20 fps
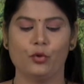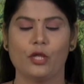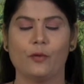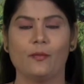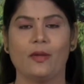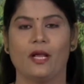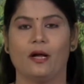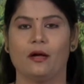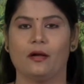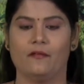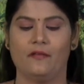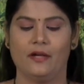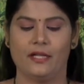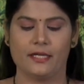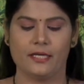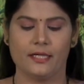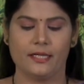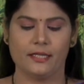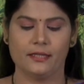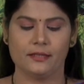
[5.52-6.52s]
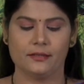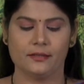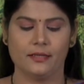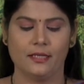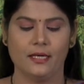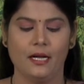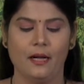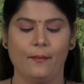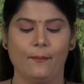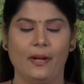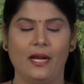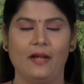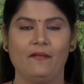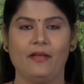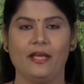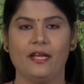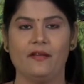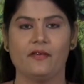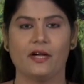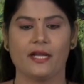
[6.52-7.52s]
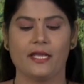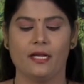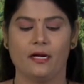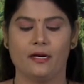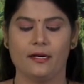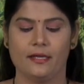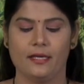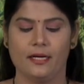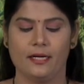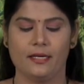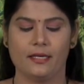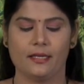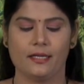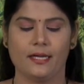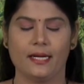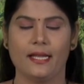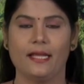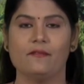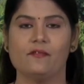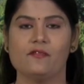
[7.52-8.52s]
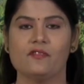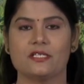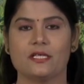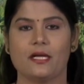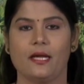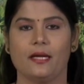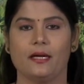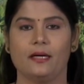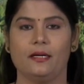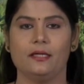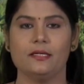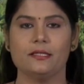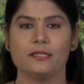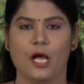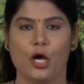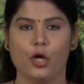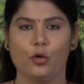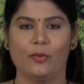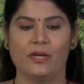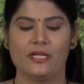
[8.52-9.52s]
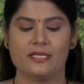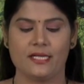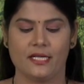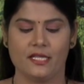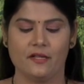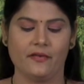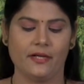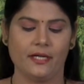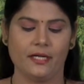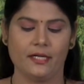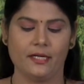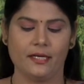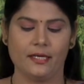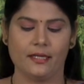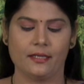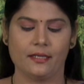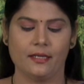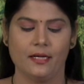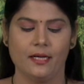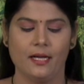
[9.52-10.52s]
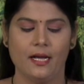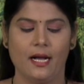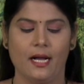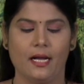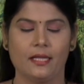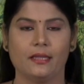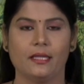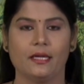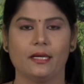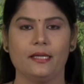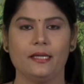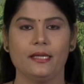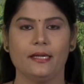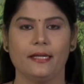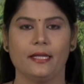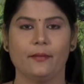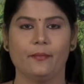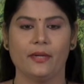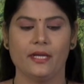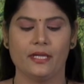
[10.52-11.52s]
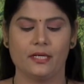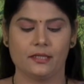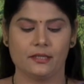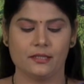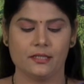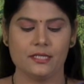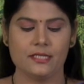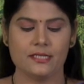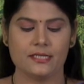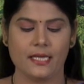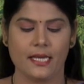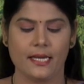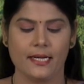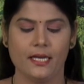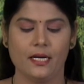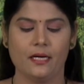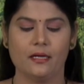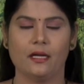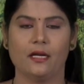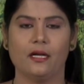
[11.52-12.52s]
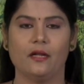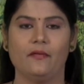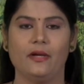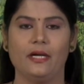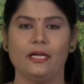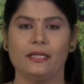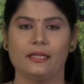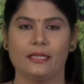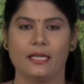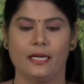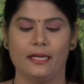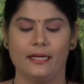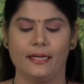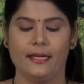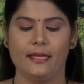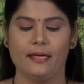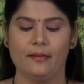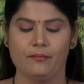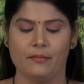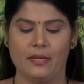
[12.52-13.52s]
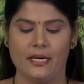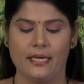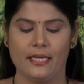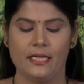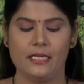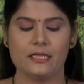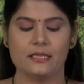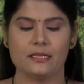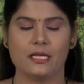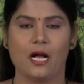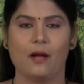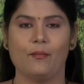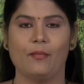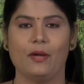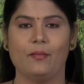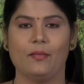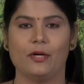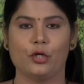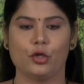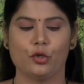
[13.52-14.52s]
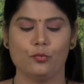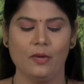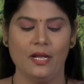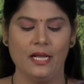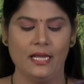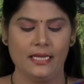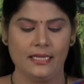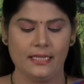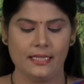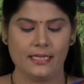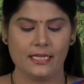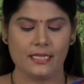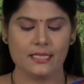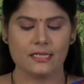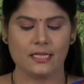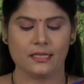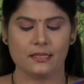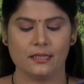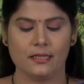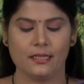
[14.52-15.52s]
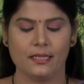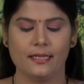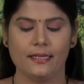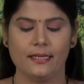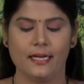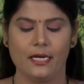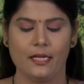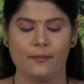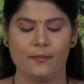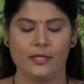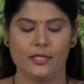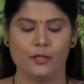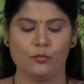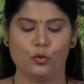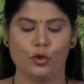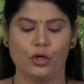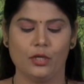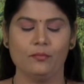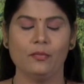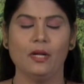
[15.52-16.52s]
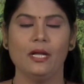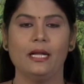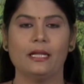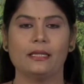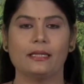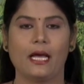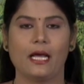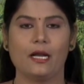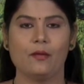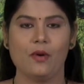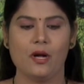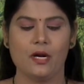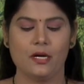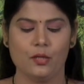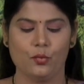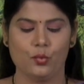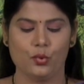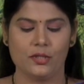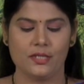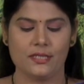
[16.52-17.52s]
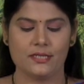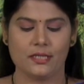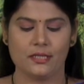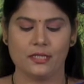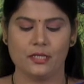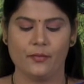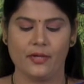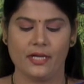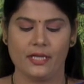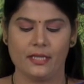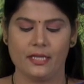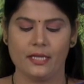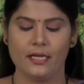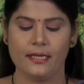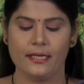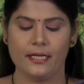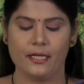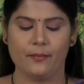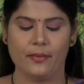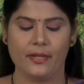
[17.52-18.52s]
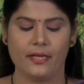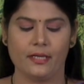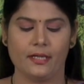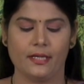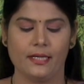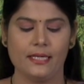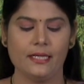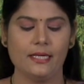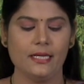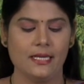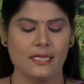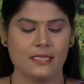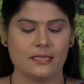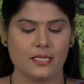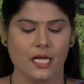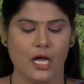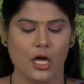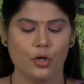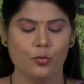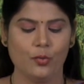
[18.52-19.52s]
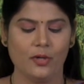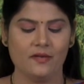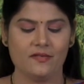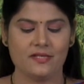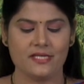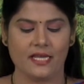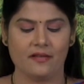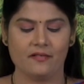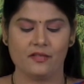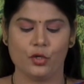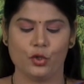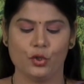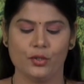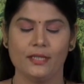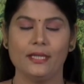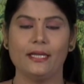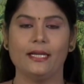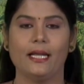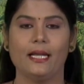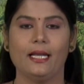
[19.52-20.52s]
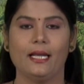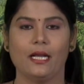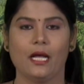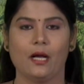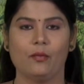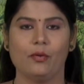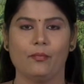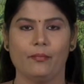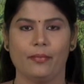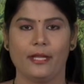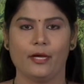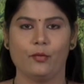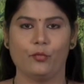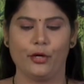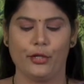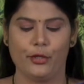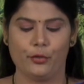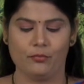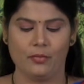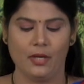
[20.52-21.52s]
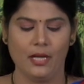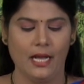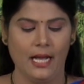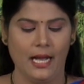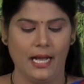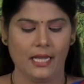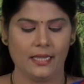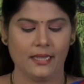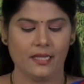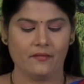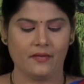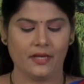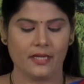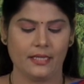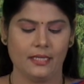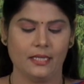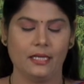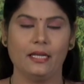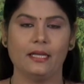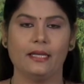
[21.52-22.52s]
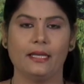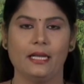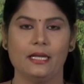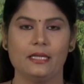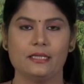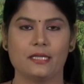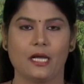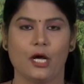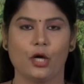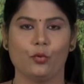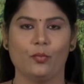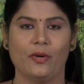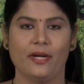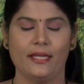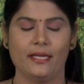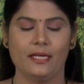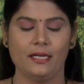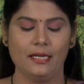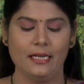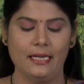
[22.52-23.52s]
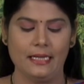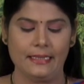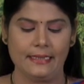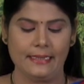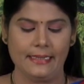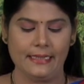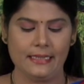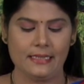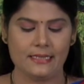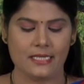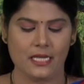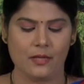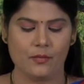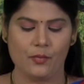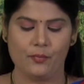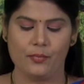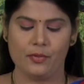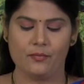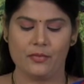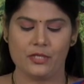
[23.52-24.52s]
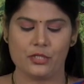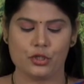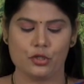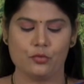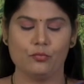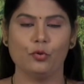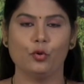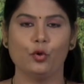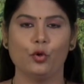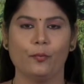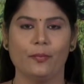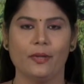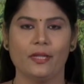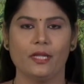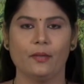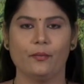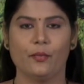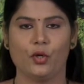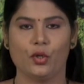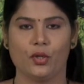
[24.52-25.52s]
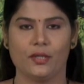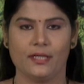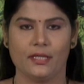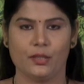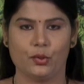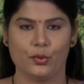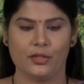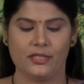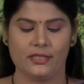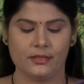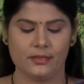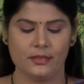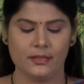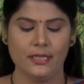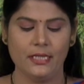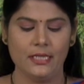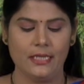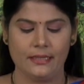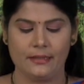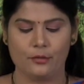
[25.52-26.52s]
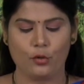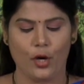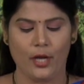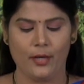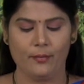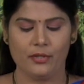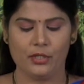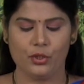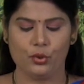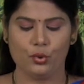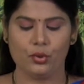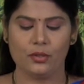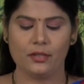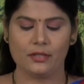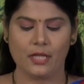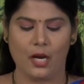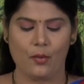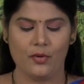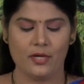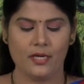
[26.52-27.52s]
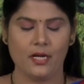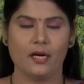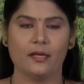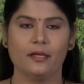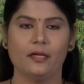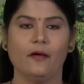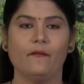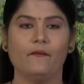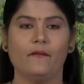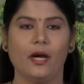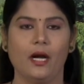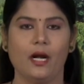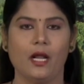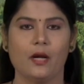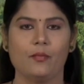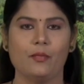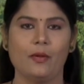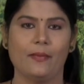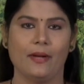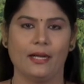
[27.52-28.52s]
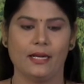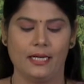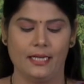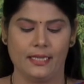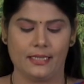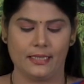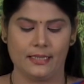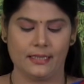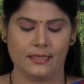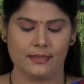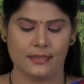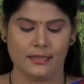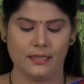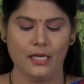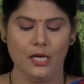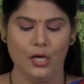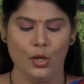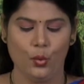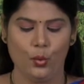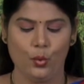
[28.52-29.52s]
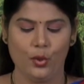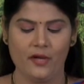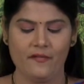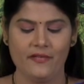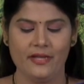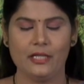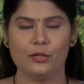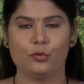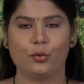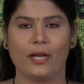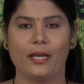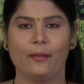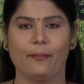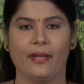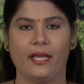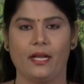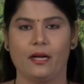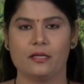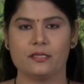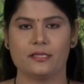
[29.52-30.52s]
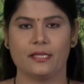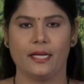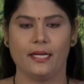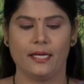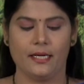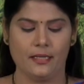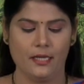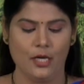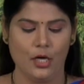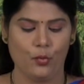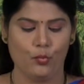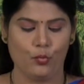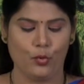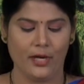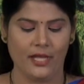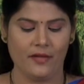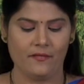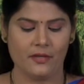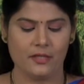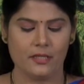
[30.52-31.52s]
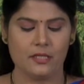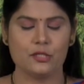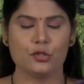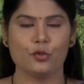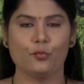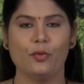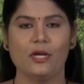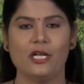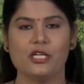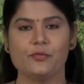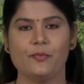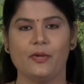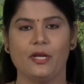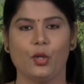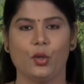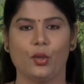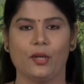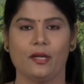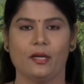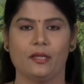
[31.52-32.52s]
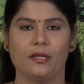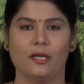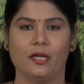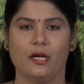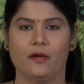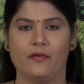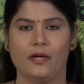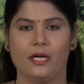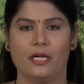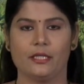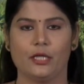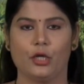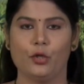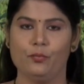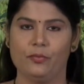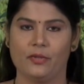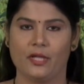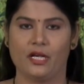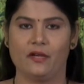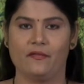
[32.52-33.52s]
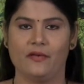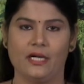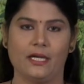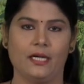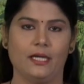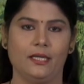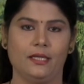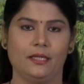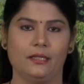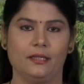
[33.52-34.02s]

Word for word: முதன்மையாக விளங்குகிறது பல்வேறு வகையான நிலங்களை விவசாயிகள் சாகுபடி செய்து வருகின்றனர் அத்தகைய நெற்பயிருக்கு சரியான அளவில் தழை மணி சாம்பல் மற்றும் இதர சத்துக்களை அளிப்பதன் மூலம் தரமான ஊட்டச்சத்து மிகுந்த நெற்பயிர்களை சாகுபடி செய்வதோடு நல்ல லாபம் பெற முடியும் அந்த வகையில் நெல் சாகுபடியில் நீர் சேமிப்பு மற்றும் உற்பத்தி பெருக்குதல் குறித்து கோயம்புத்தூர் தமிழ்நாடு வேளாண்மை பல்கலைக்கழக உழவியல் துறை பேராசிரியர் முனைவர் சுப்புலட்சுமி லோகநாதன் அவர்கள் தரும் தகவல்கள்